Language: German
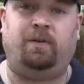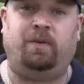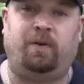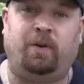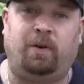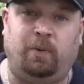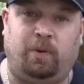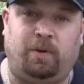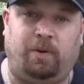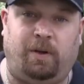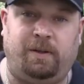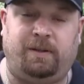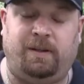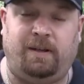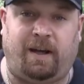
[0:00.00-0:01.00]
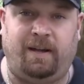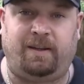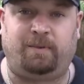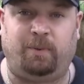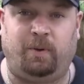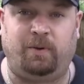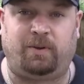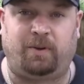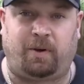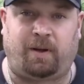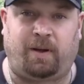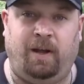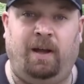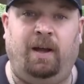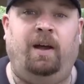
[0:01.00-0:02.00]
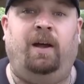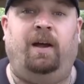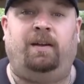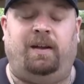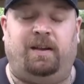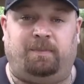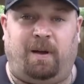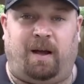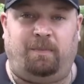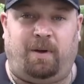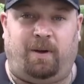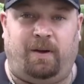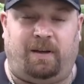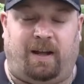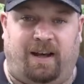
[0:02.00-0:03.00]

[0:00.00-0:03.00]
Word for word: von Gluckgold, die heizen wir uns durch. Das machen wir halt